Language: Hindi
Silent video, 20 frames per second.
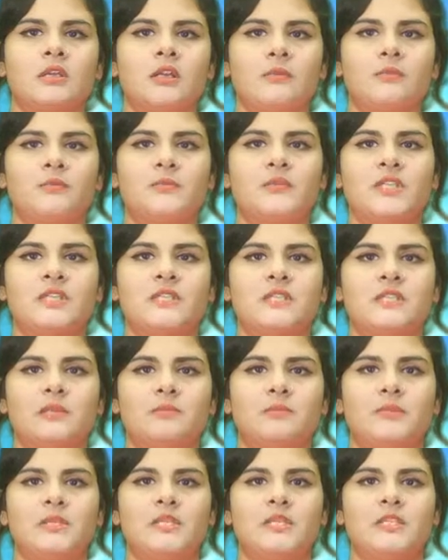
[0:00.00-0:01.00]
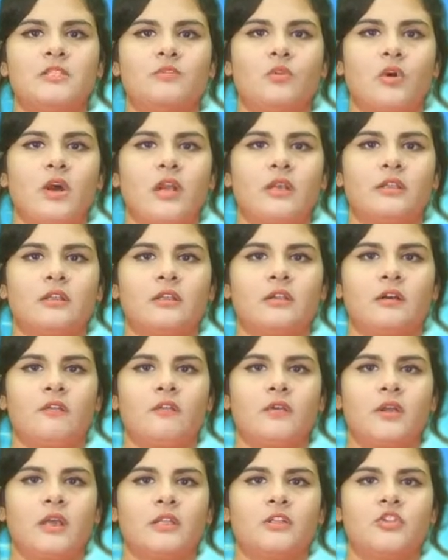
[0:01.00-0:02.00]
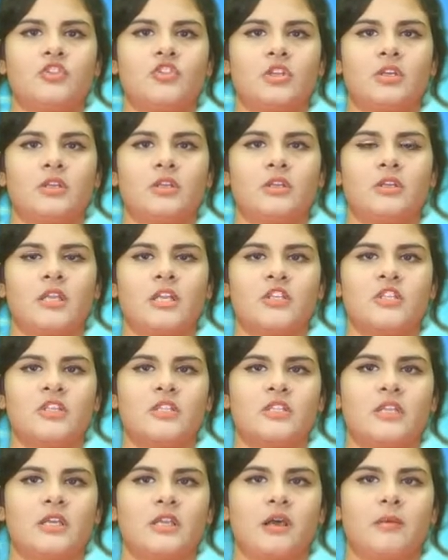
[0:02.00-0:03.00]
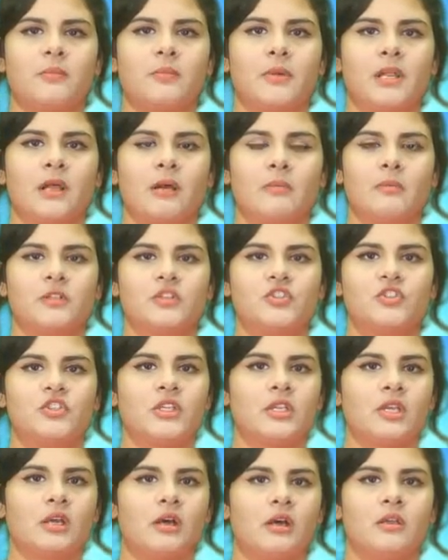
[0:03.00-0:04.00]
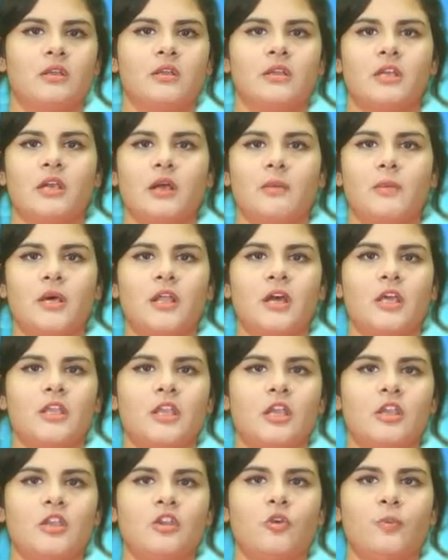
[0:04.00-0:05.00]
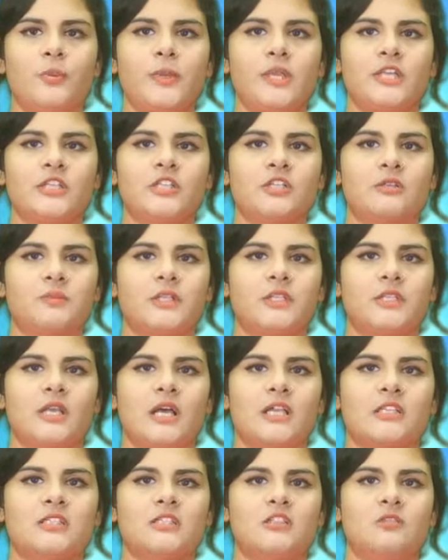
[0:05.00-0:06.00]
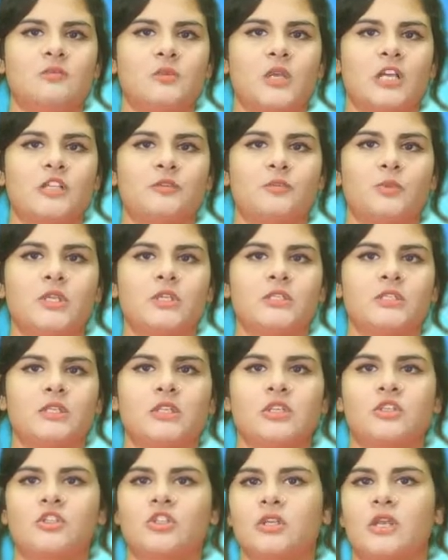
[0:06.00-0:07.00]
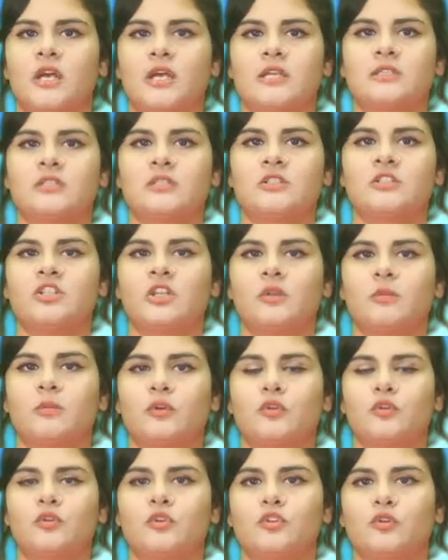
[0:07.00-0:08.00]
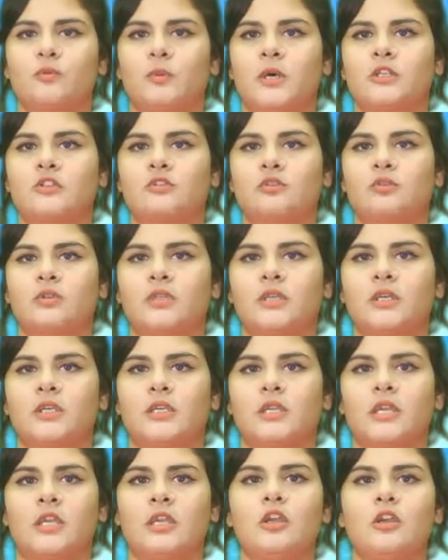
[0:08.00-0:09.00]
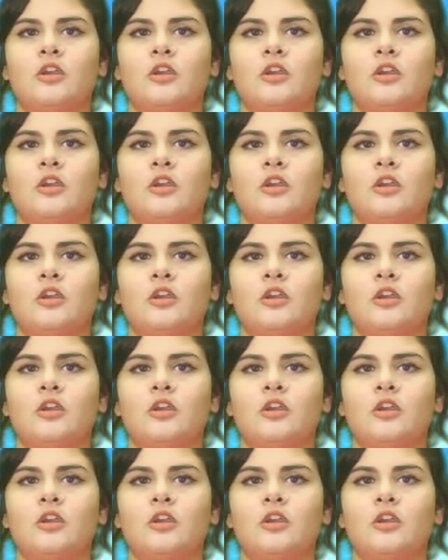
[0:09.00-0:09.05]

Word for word: कब्जे से 20 क्वार्टर अवैध देसी शराब बरामद जी हाँ खबर आई है यूपी के जनपद कासगंज में आज पुलिस अधीक्षक कासगंज श्री मनोज कुमार सोनकर के